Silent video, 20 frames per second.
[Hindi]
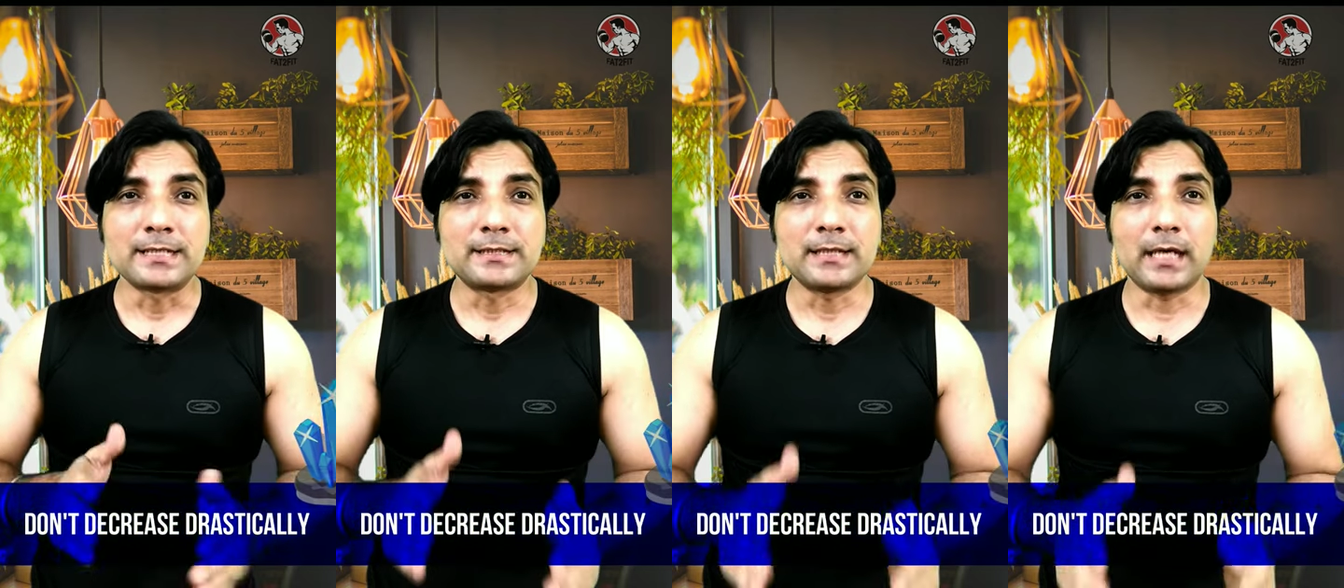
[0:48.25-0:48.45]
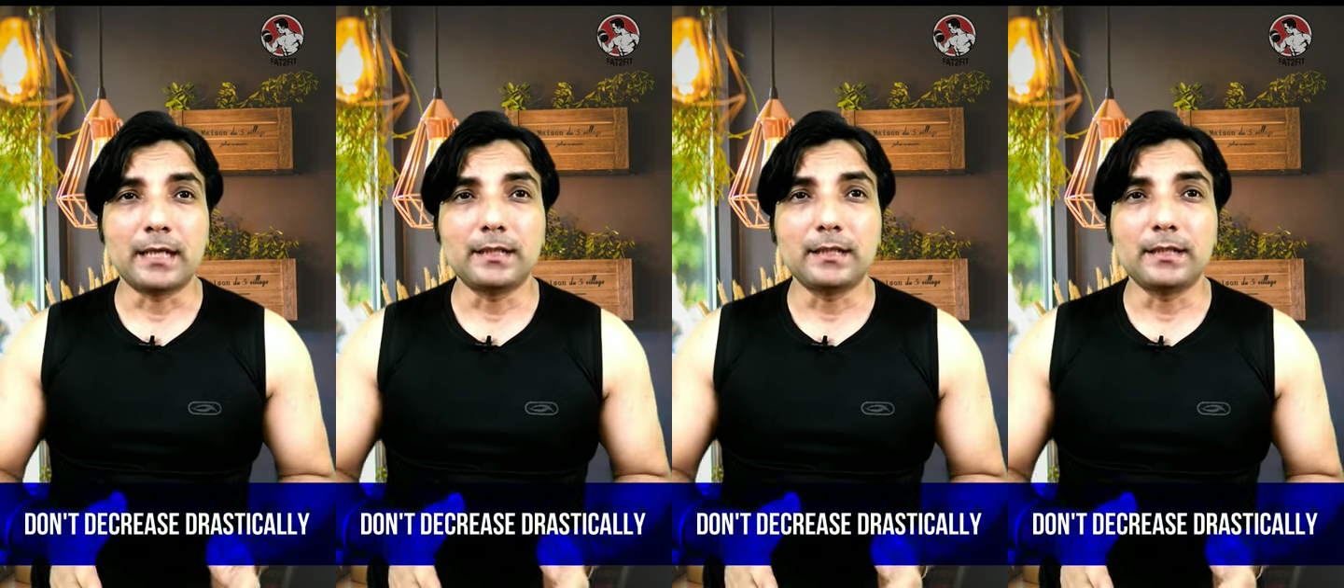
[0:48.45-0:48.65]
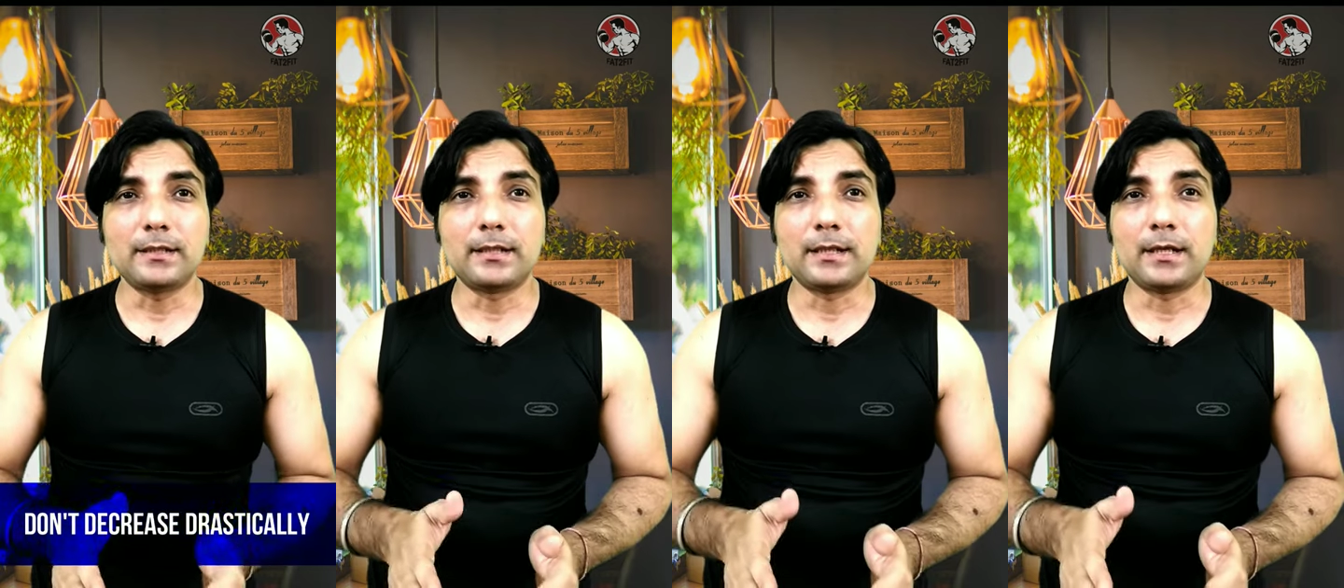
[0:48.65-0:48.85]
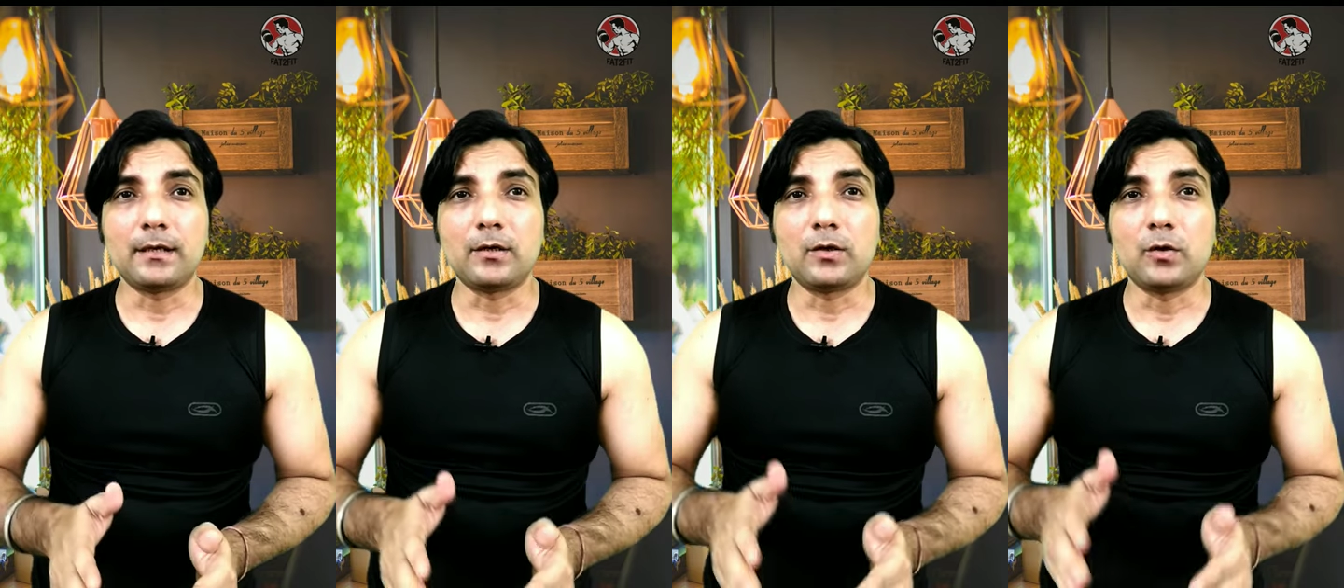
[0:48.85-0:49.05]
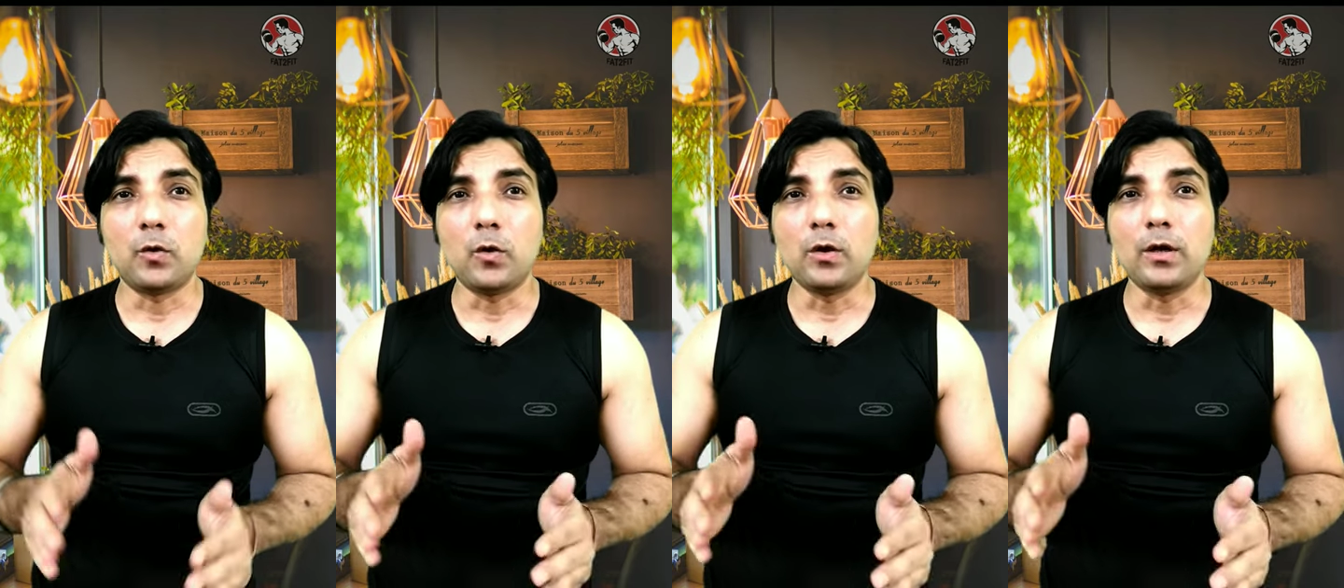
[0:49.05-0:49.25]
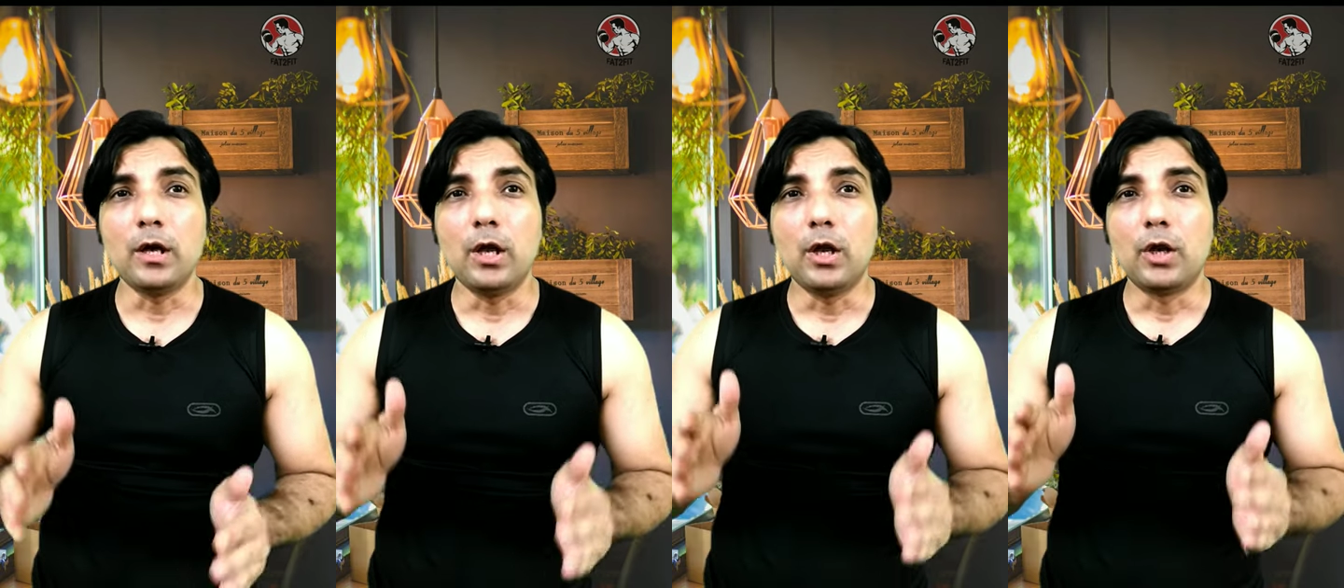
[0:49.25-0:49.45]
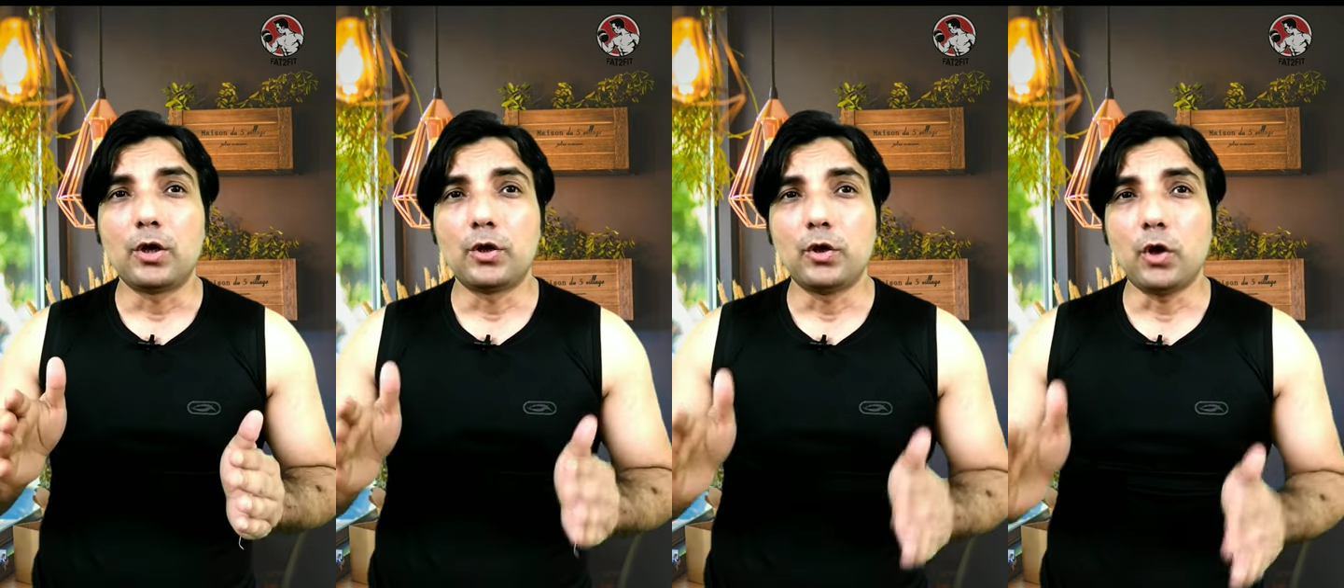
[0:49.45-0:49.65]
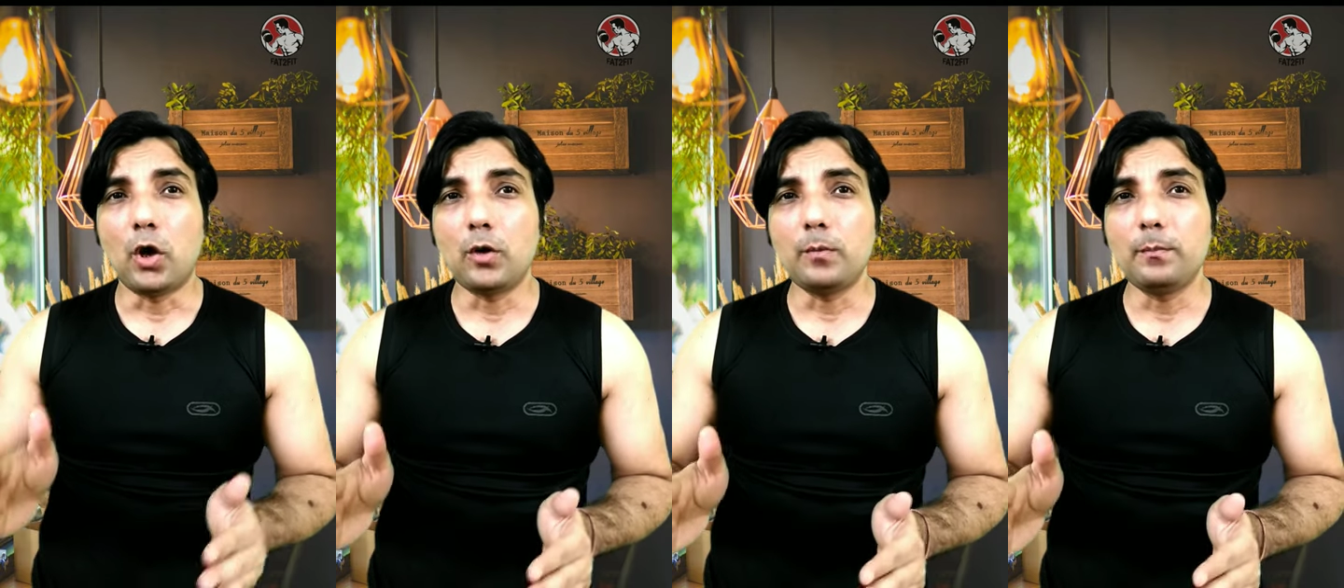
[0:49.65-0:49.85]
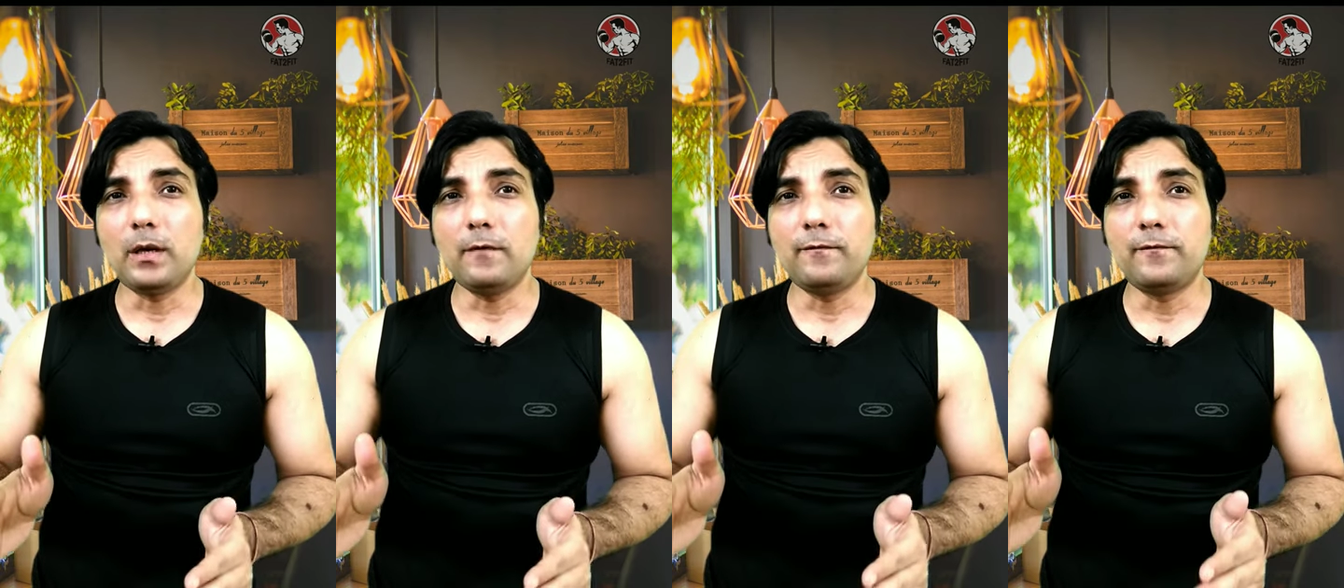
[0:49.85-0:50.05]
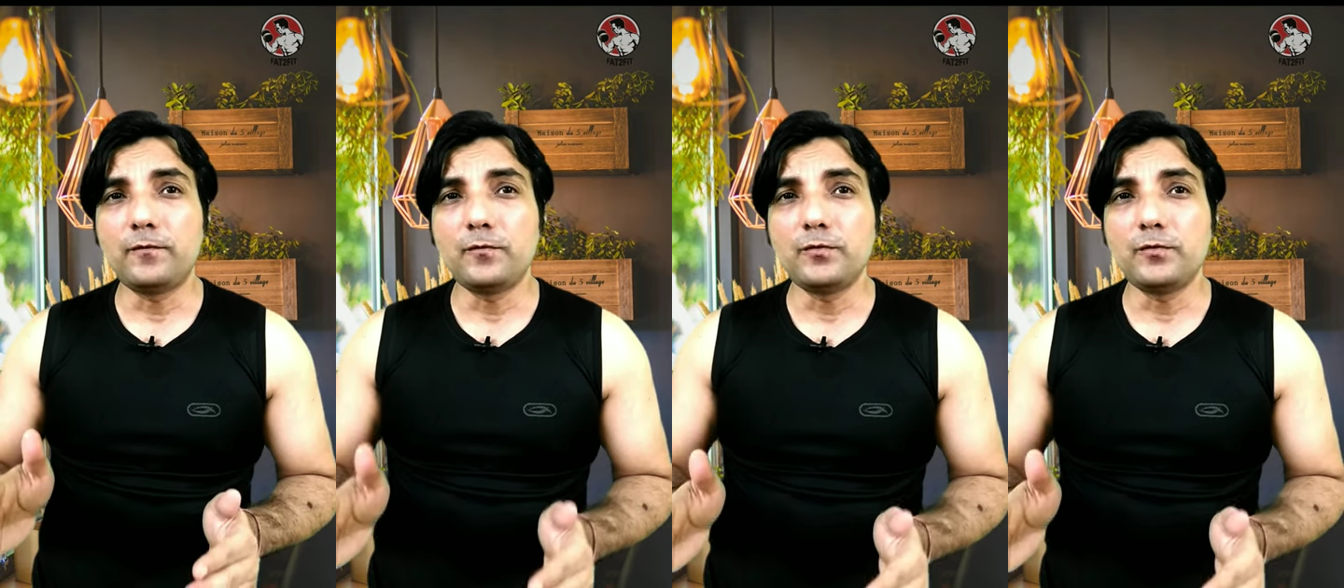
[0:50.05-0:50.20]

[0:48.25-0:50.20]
ज्यादातर लोग नॉर्मल